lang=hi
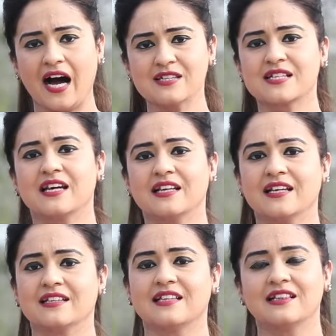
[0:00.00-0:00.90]
आज के
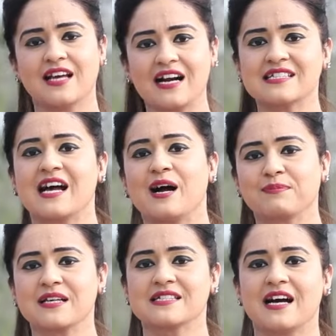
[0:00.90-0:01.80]
लिए दिलदार साहब
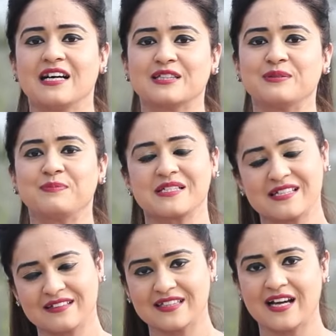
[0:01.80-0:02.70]
के साथ
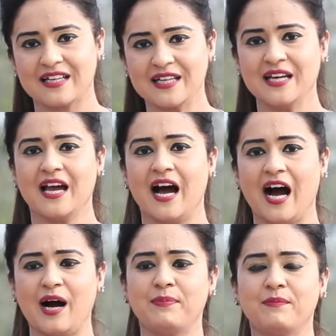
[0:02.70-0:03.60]
बस इतना ही
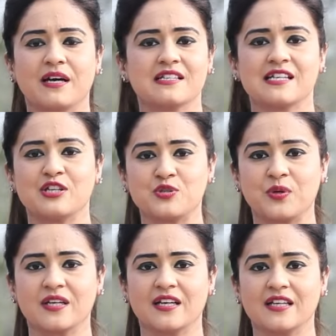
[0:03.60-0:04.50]
आप हमारे साथ
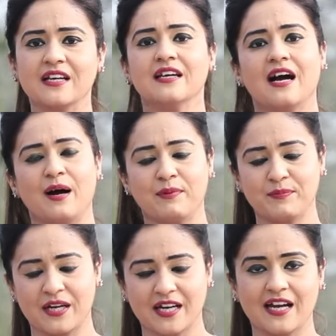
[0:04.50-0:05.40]
जुड़े रहिए आप
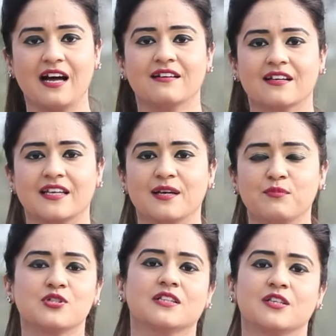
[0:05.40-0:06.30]
अपना ख्याल रखिए
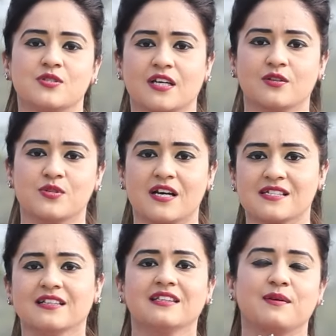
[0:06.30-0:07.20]
मुझे दीजिए
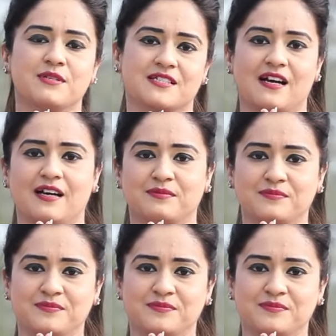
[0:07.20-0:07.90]
इजाज़त नमस्कार